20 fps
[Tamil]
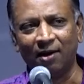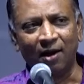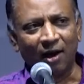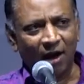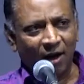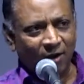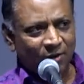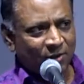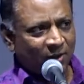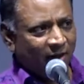
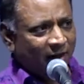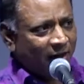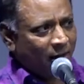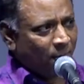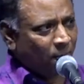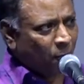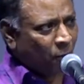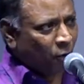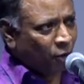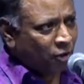அவர் சொல்கிறார்
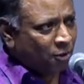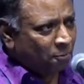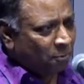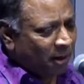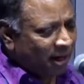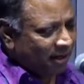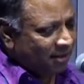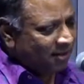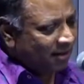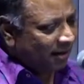போஸ்ட்
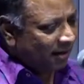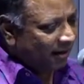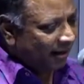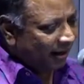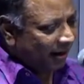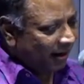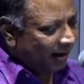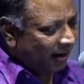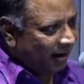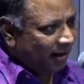பாக்ஸில்
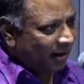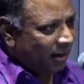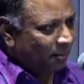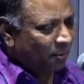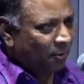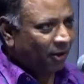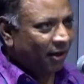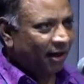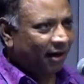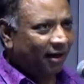நீங்கள் லெட்டர்
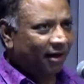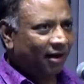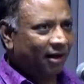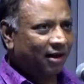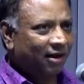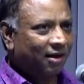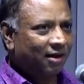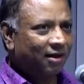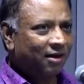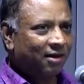போட்டிங்கன்னா
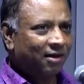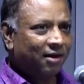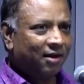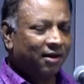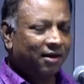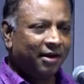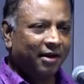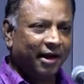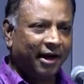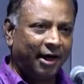
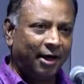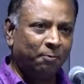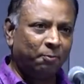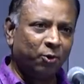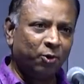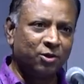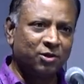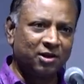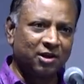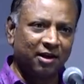ஹெட்
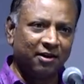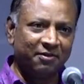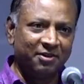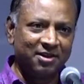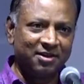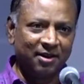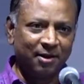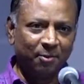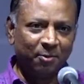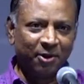போஸ்ட்
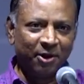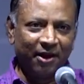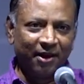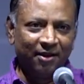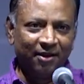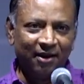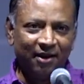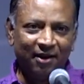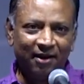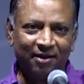ஆஃபீஸில் போய்
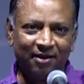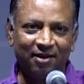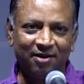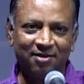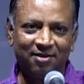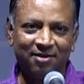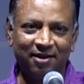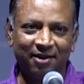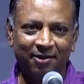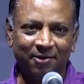அந்த லெட்டர்
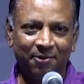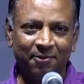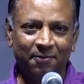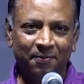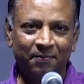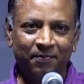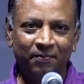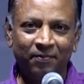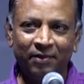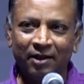சேரும்
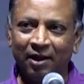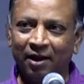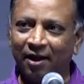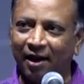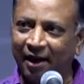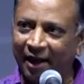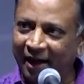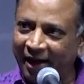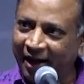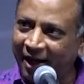
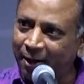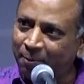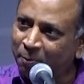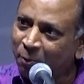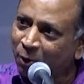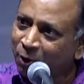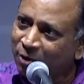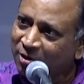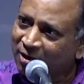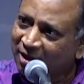ஆனால் ஹெட்
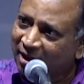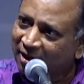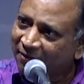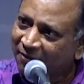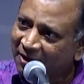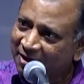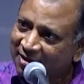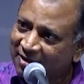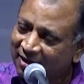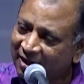போஸ்ட்
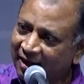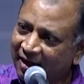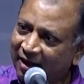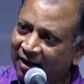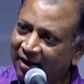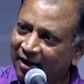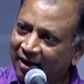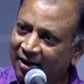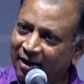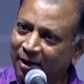ஆஃபீஸ்லேயே
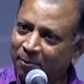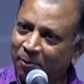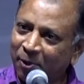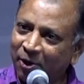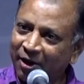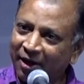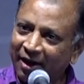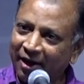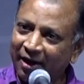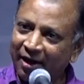லெட்டரை
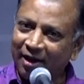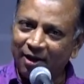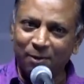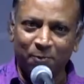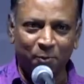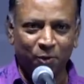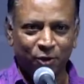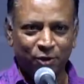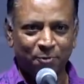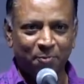போட்டிங்கன்னா அது
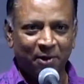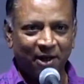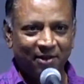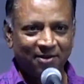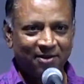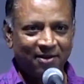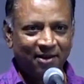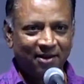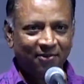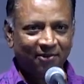போஸ்ட்
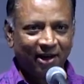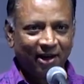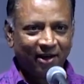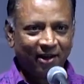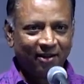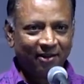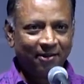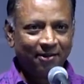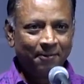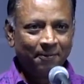பாக்ஸுக்கு
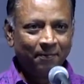வராது